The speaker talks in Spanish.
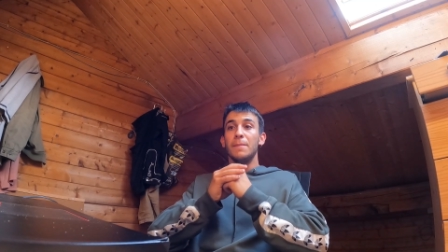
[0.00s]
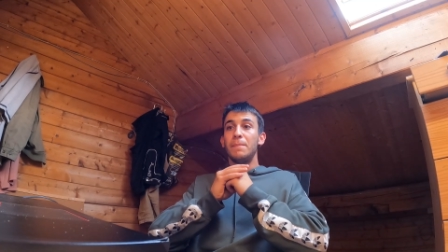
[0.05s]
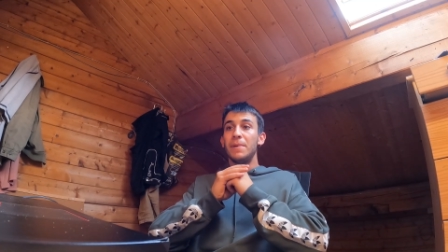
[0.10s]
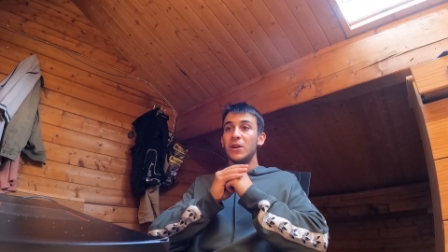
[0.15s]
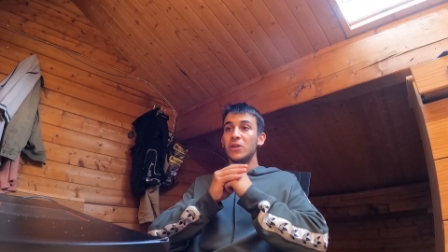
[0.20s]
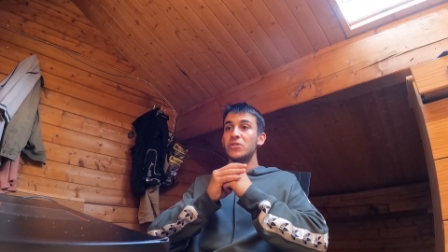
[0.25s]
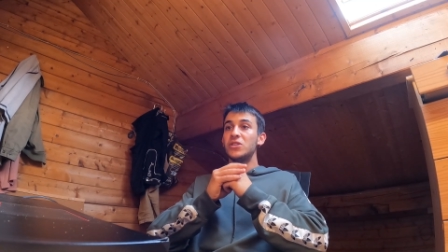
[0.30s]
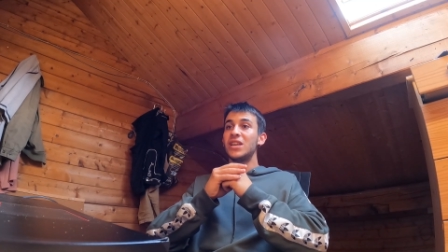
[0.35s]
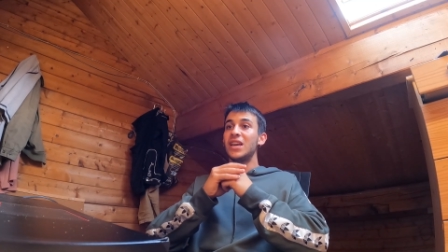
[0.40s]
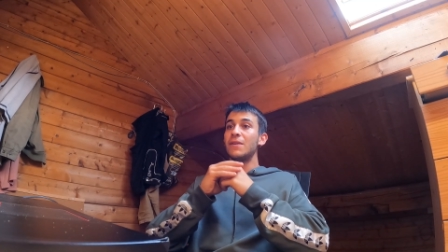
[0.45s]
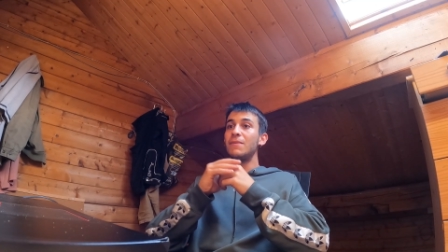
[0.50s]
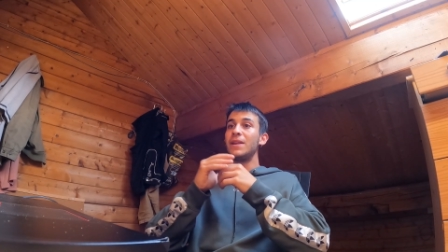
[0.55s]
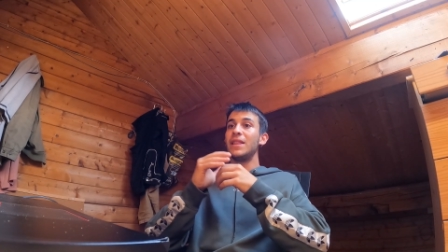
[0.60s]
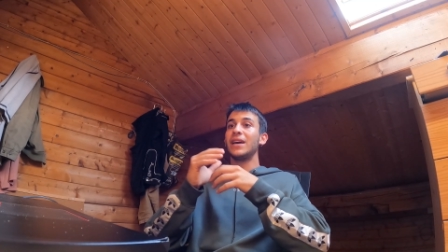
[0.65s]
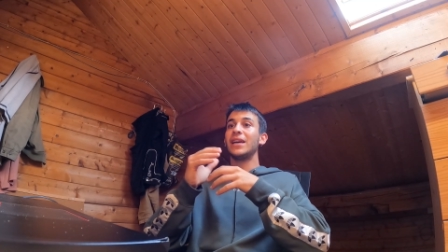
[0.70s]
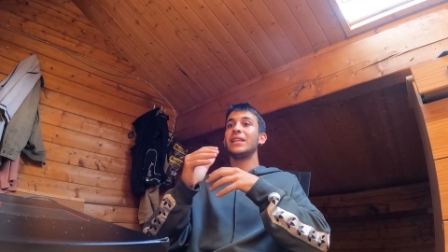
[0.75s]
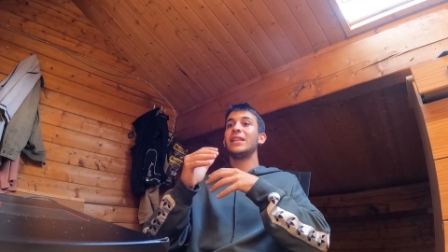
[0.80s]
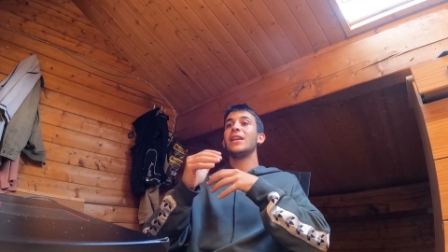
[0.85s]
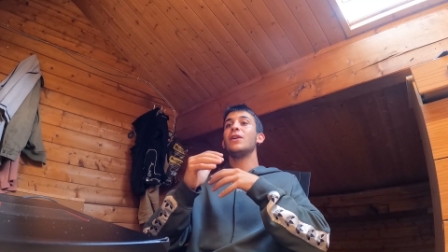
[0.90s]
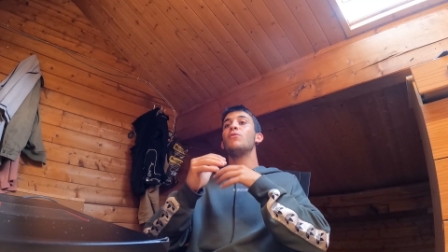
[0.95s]
Pero sí que es
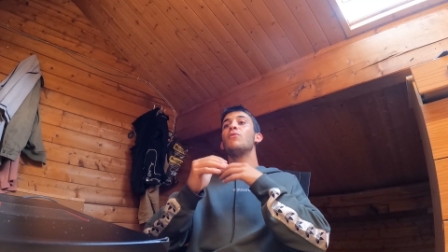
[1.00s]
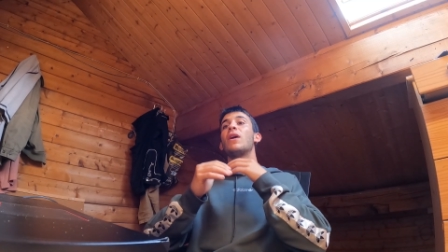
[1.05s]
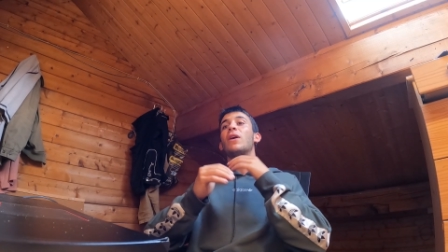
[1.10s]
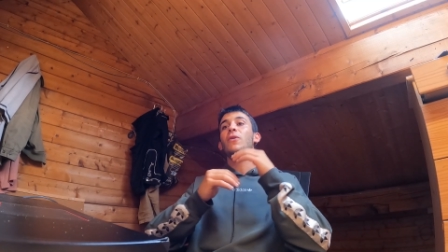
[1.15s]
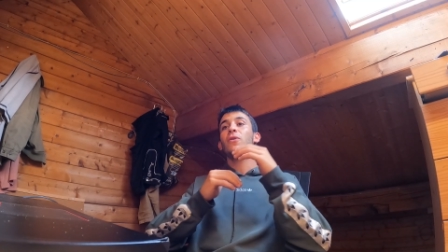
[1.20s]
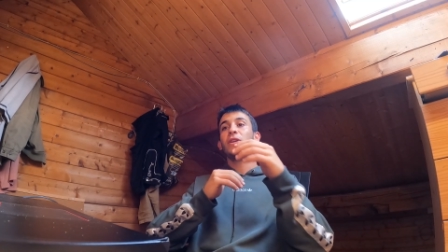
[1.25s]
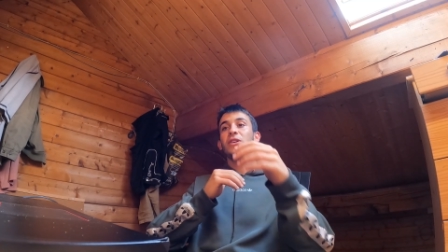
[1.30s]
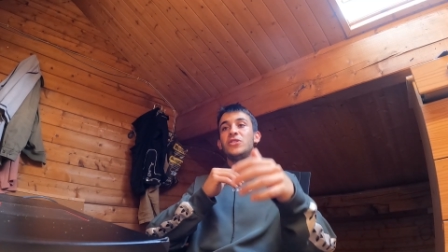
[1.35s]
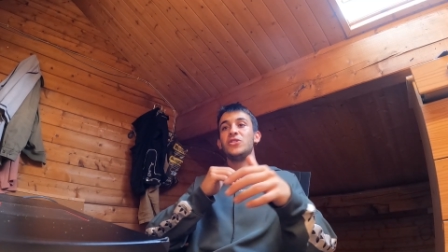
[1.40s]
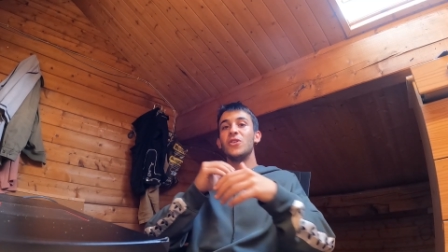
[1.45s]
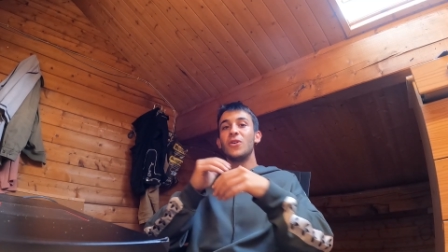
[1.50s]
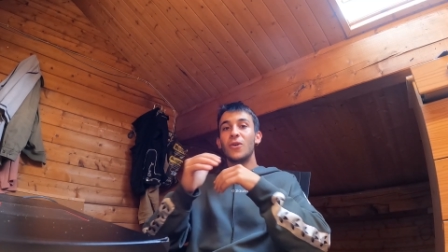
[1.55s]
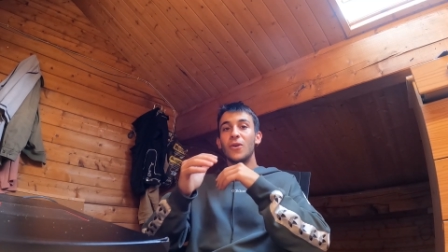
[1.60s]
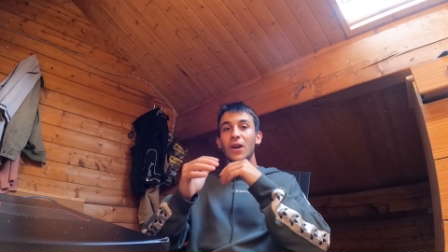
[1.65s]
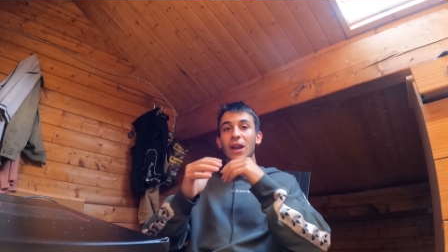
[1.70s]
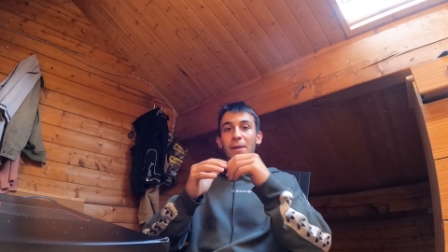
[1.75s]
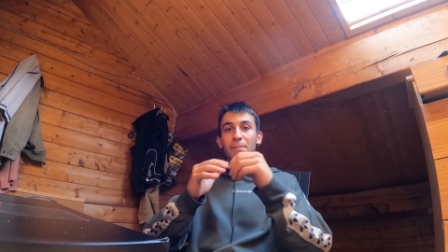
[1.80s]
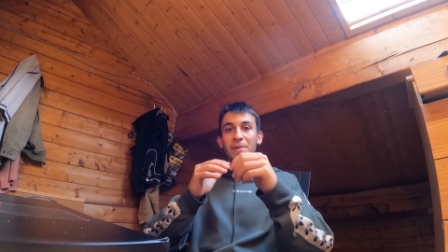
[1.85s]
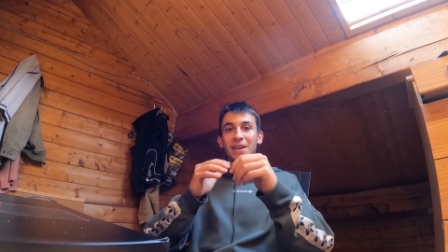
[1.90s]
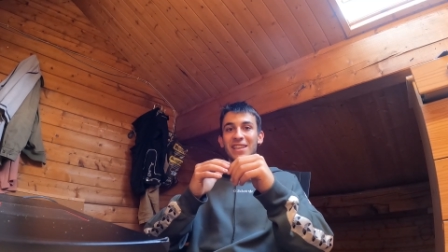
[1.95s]
verdad que tienes una conexión
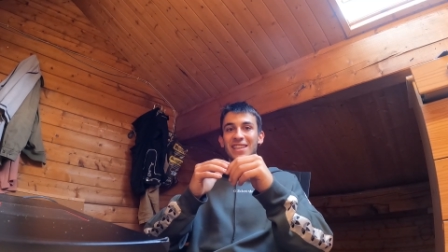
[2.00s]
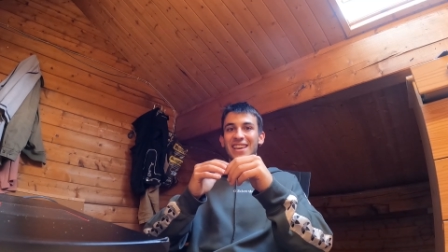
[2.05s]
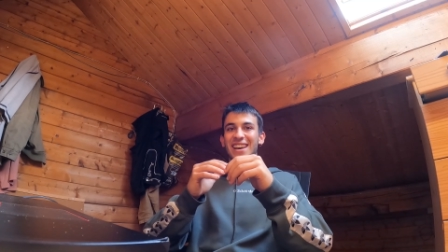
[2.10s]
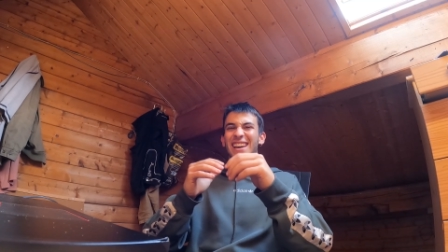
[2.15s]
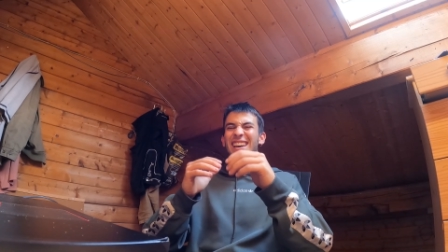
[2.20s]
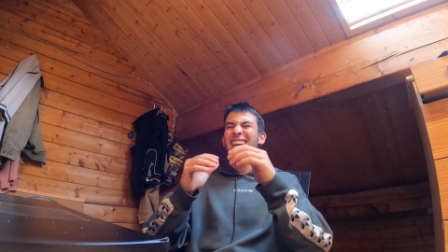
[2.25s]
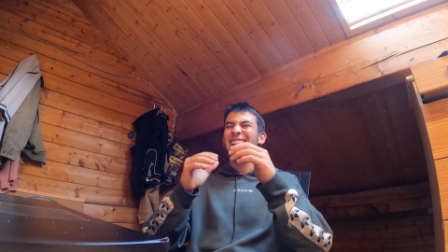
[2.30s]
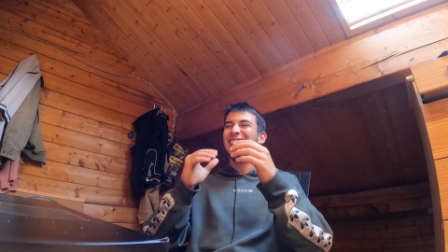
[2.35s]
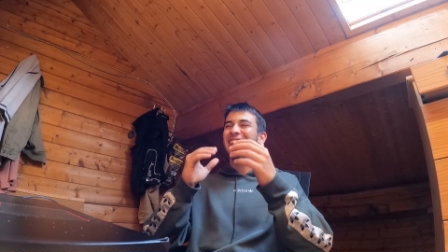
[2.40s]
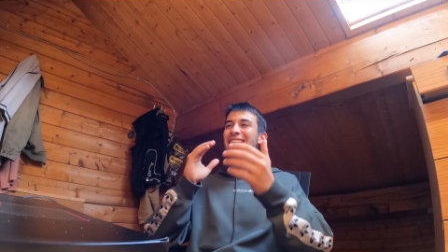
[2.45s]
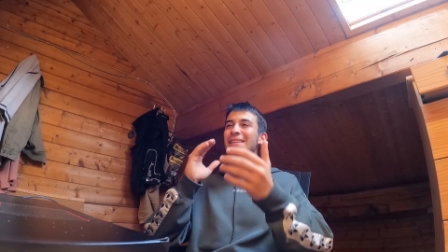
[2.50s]
con la peña.